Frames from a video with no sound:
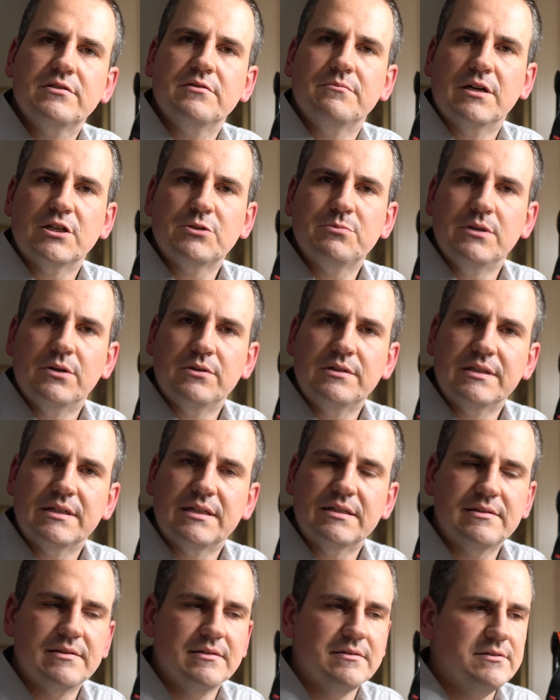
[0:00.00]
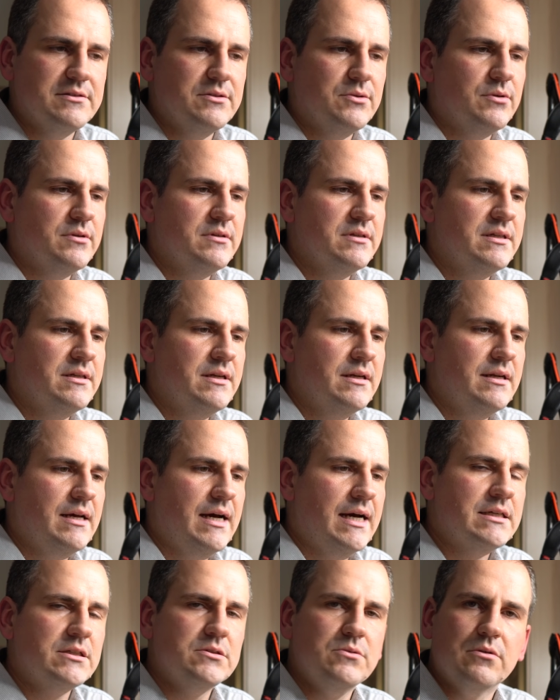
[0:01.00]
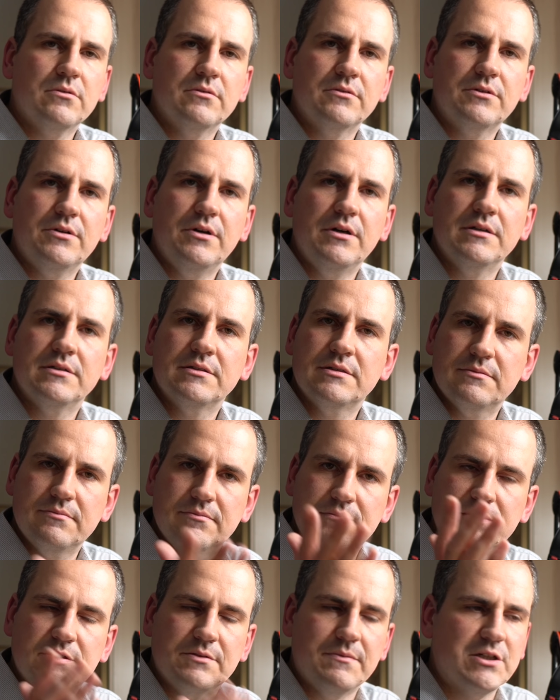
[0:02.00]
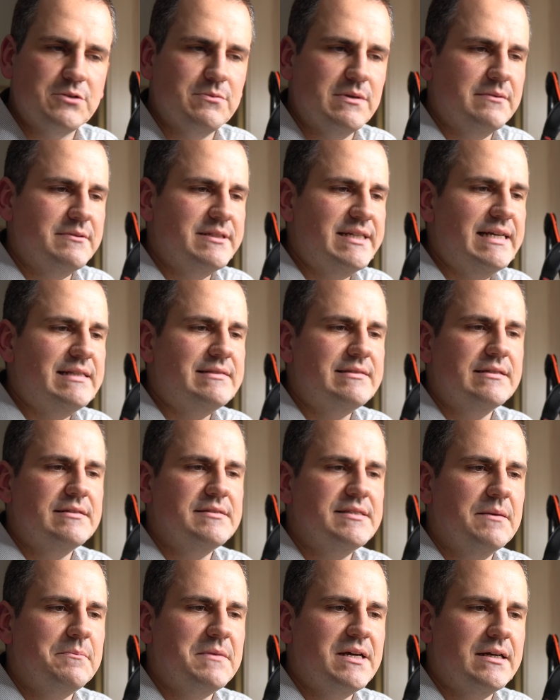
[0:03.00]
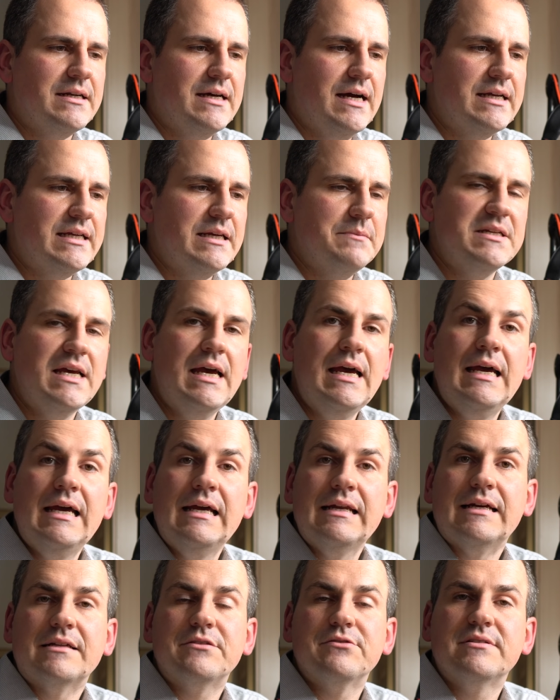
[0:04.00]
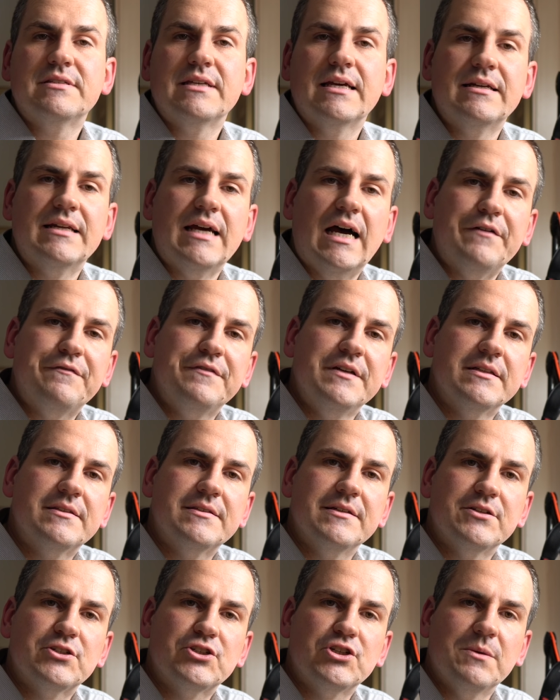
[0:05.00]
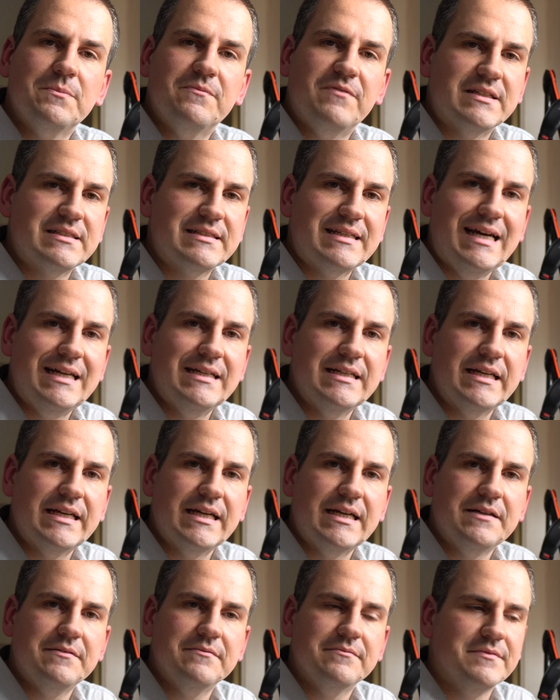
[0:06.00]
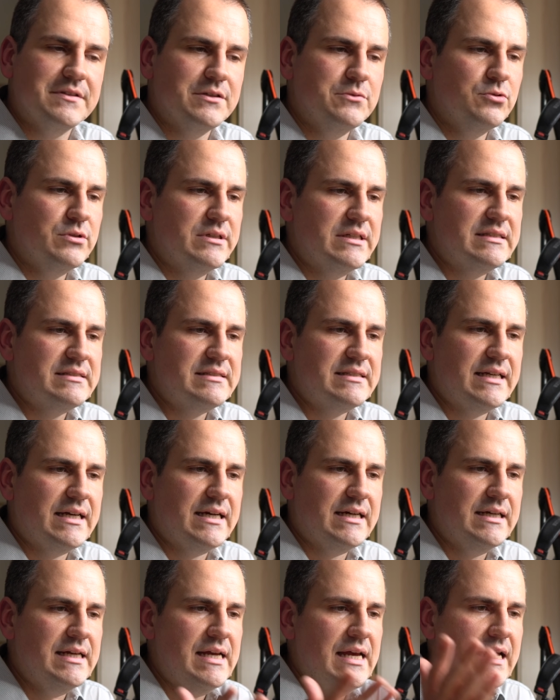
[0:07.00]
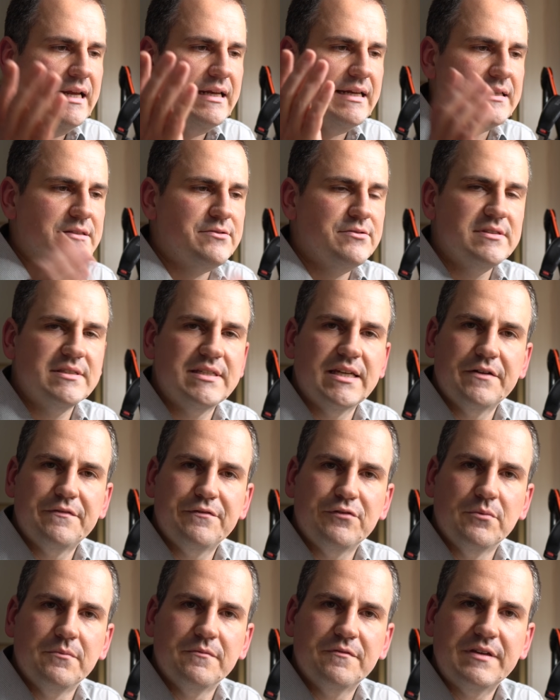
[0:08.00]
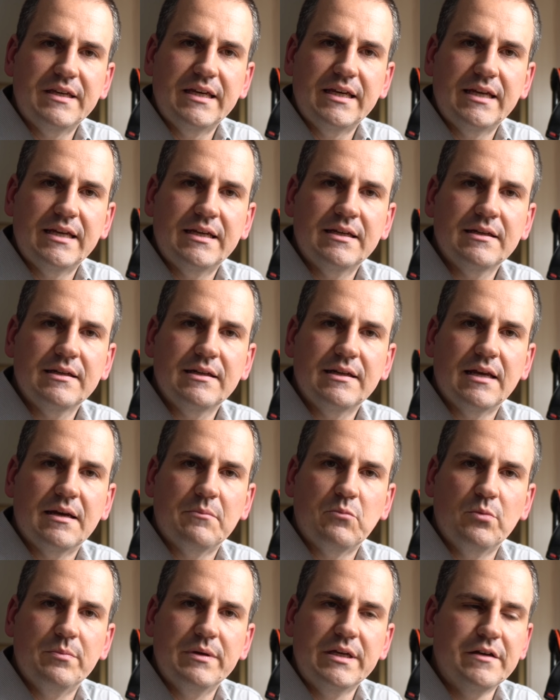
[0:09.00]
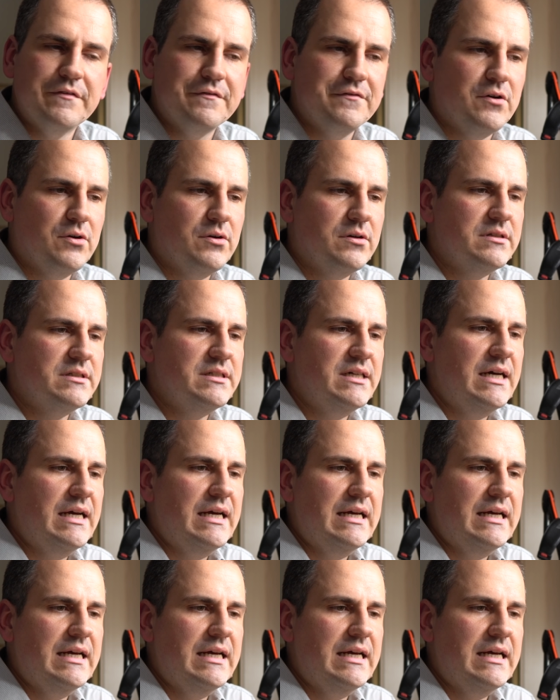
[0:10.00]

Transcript: zum Beispiel auch die Rezension angucken könnt, zum Beispiel den Test, den es hier im Kanal gibt. Dazu zählen der A14-Chip, was kann der, wie gut ist der. Dazu zählt 5G, der Mobilfunk.